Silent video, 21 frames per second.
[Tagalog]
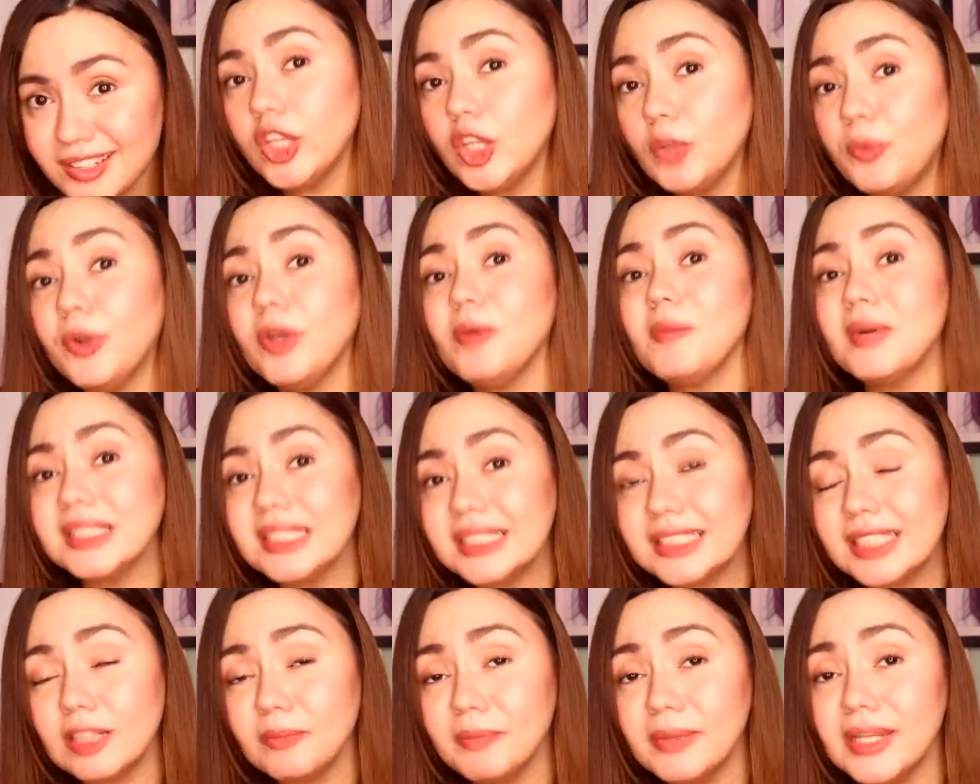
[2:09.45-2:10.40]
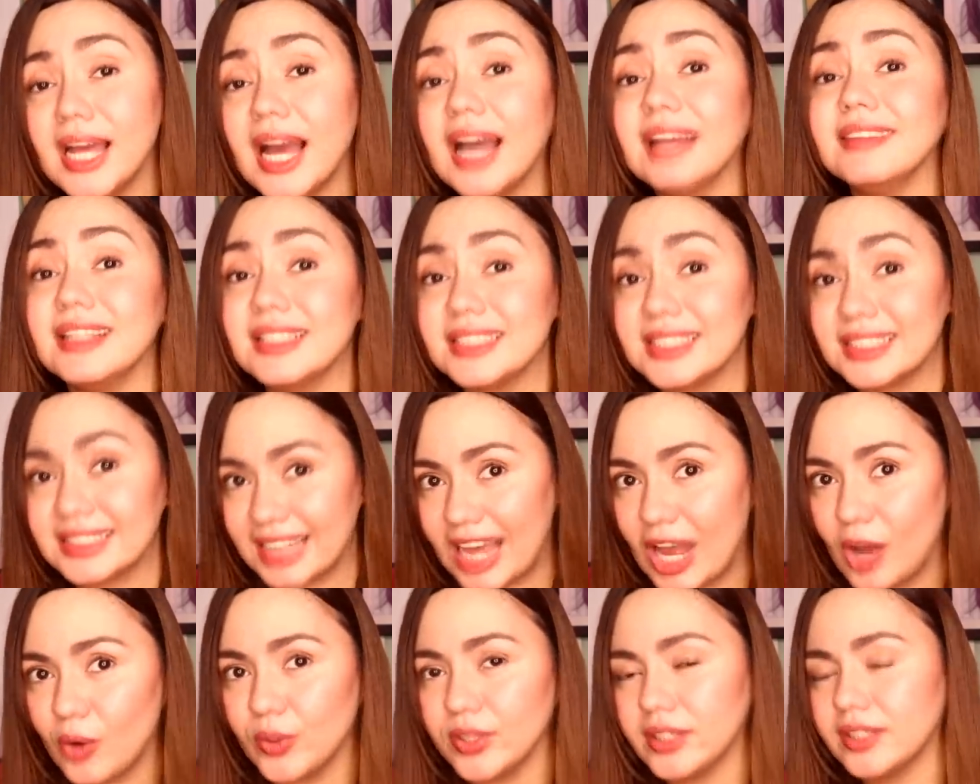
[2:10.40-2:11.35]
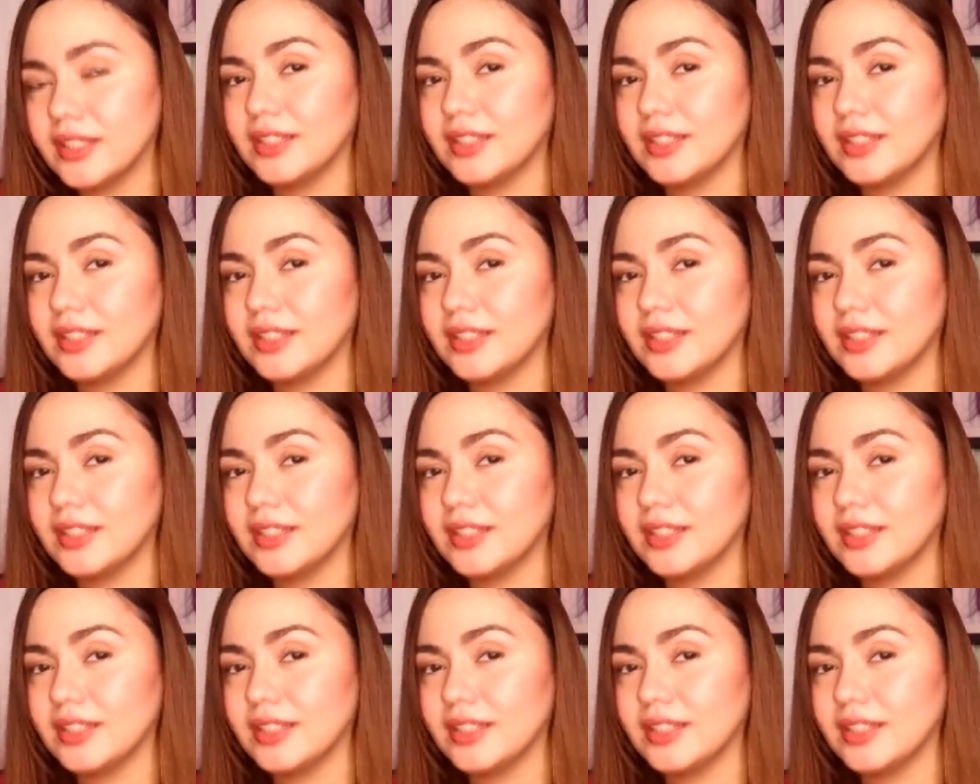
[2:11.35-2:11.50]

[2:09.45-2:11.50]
Ito po yung magsisilbi na discount.